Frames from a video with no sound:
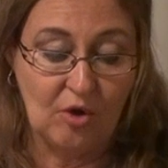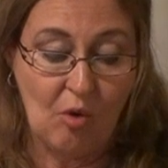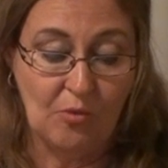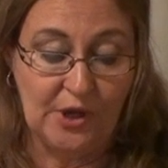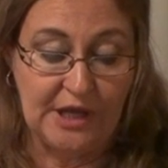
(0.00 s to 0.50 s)
de
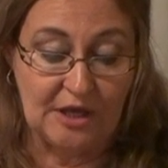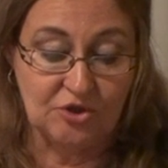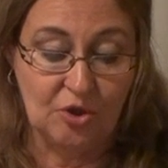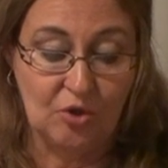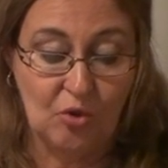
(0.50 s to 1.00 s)

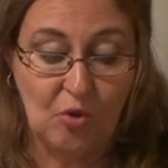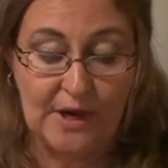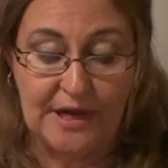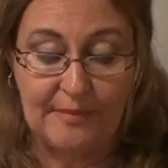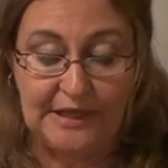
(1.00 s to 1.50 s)
comunicación
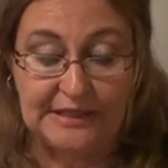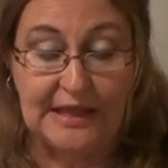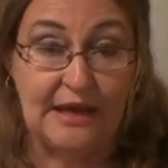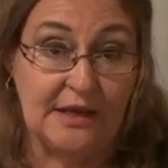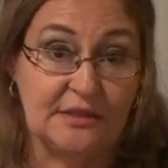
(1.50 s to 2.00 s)

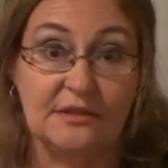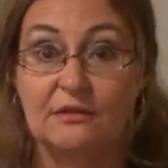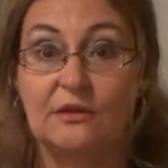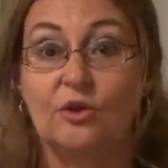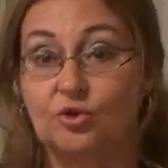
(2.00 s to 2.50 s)
gubernamentales,
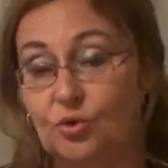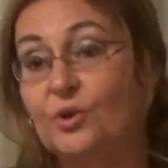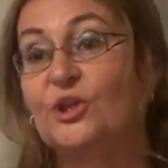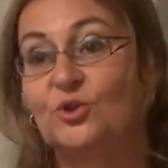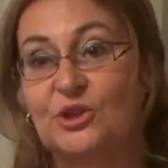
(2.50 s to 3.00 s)
los
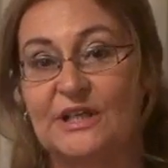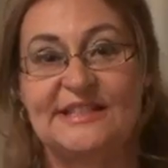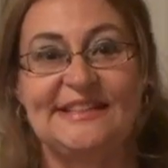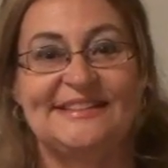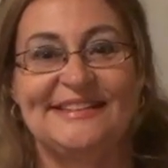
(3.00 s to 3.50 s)
únicos que
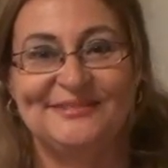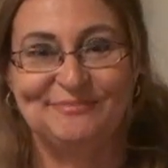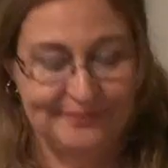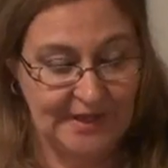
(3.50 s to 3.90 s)
existen,